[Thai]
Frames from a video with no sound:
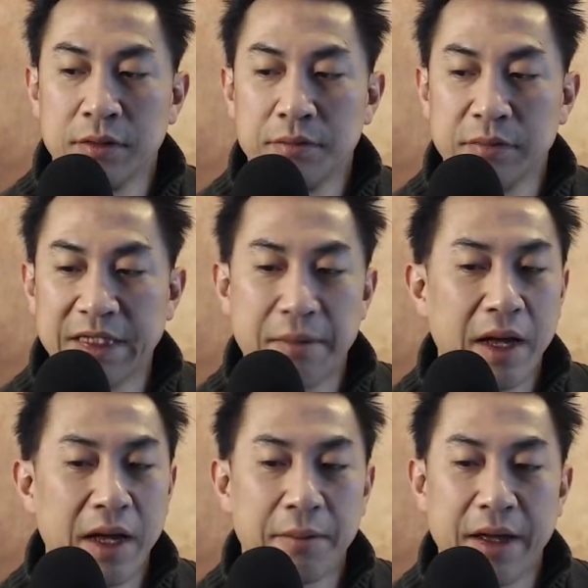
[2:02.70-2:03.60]
มายเขา
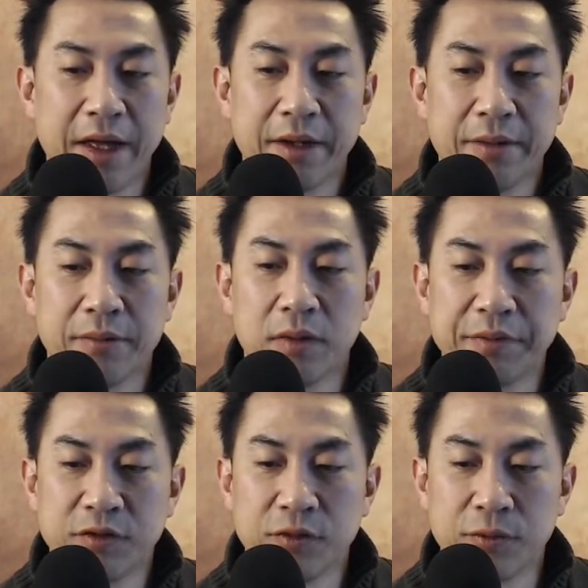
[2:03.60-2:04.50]
มีประสบการณ์นะครั
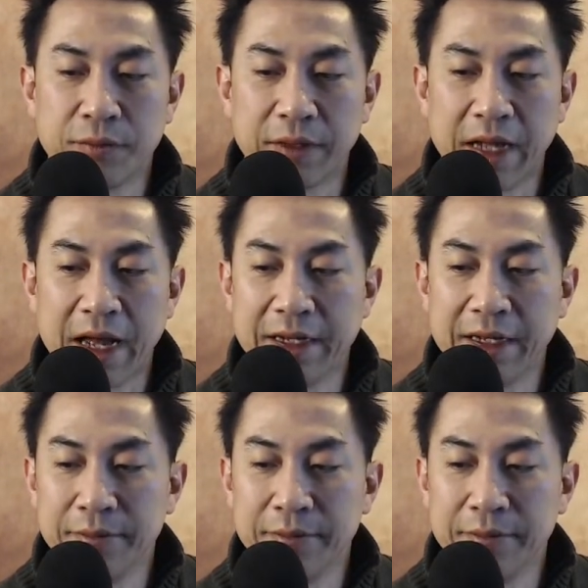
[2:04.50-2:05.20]
บเดี๋ยวผมตัด